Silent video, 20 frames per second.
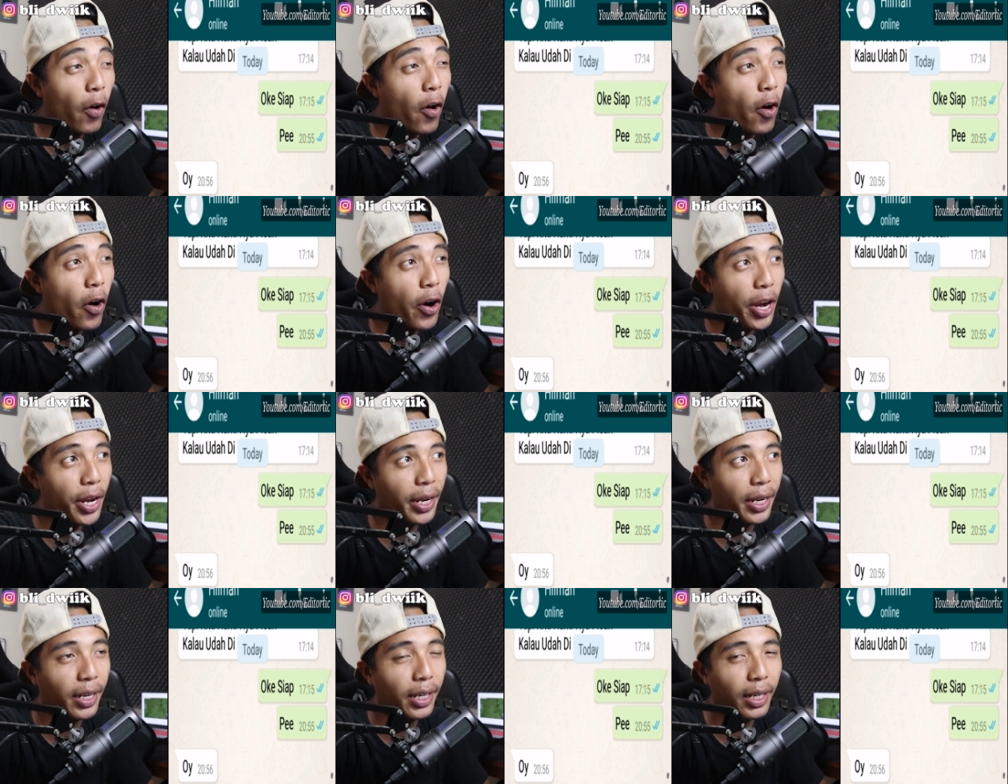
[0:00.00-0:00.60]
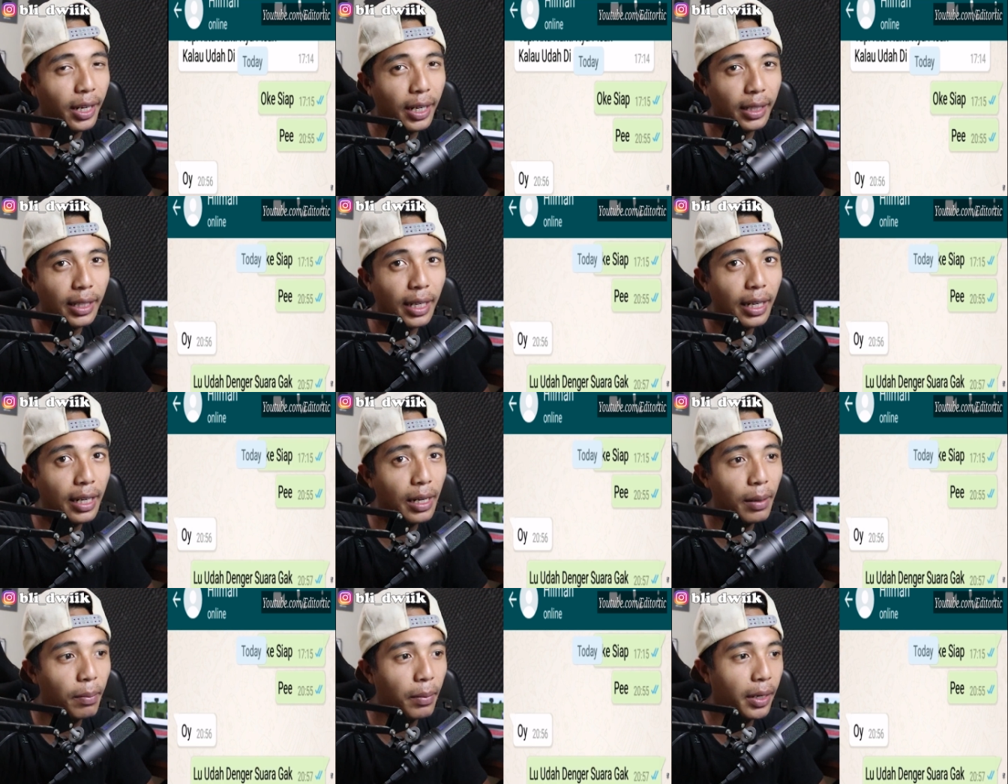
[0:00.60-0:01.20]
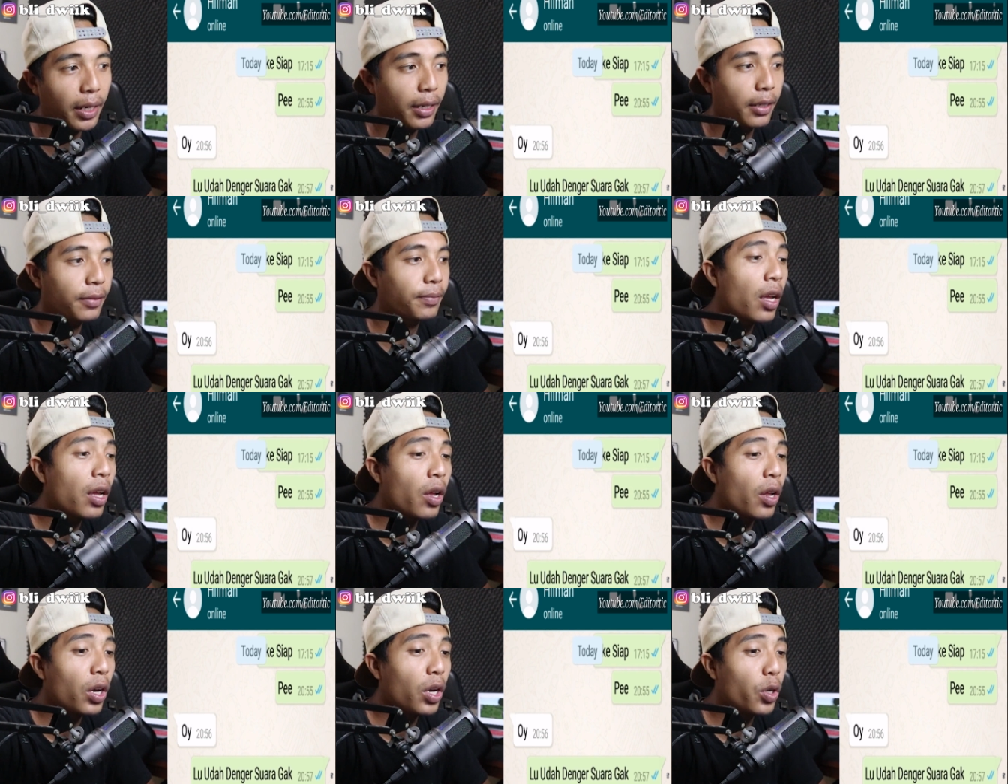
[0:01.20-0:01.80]
Oi, kata Hilman.
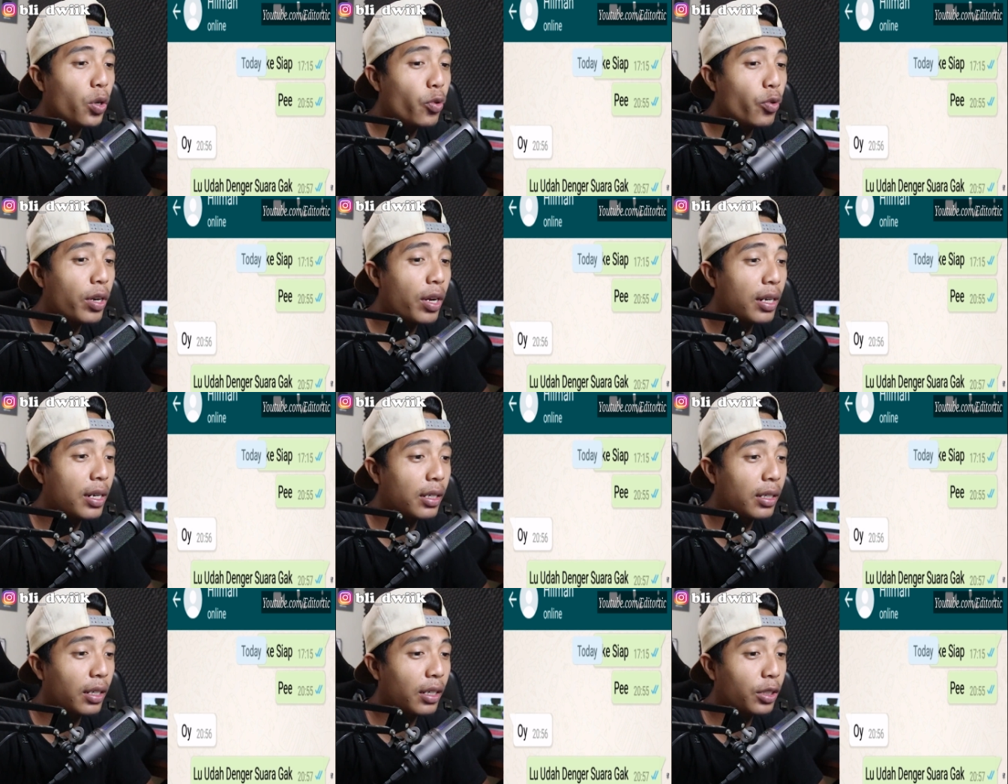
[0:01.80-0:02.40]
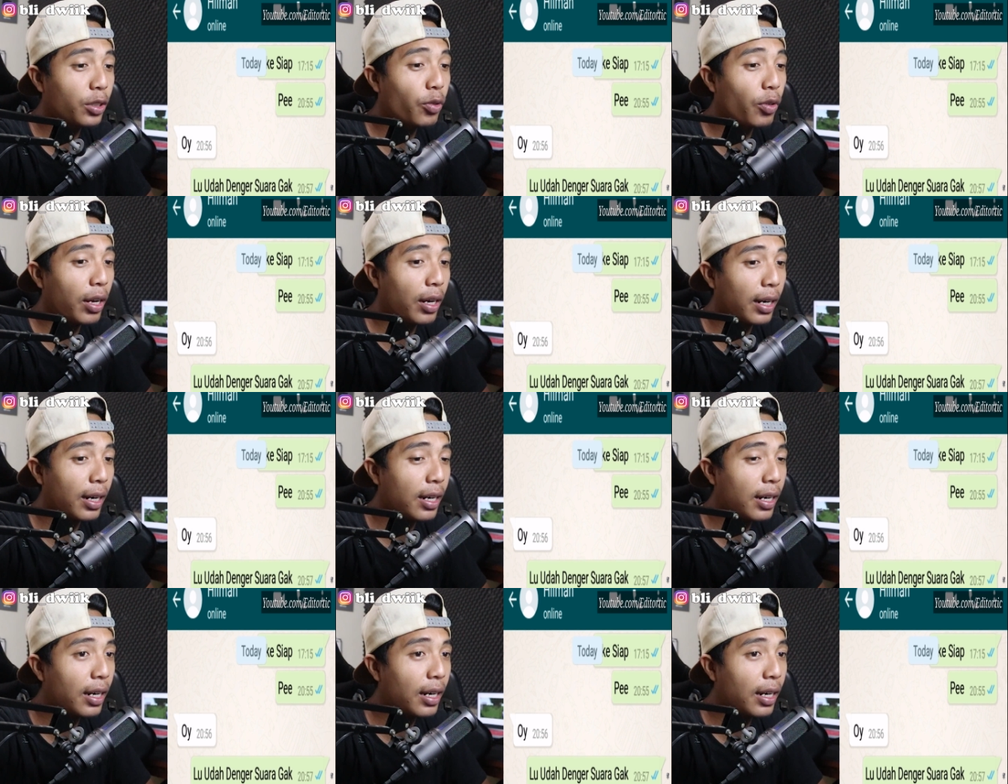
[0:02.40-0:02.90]
Lu udah dengar suara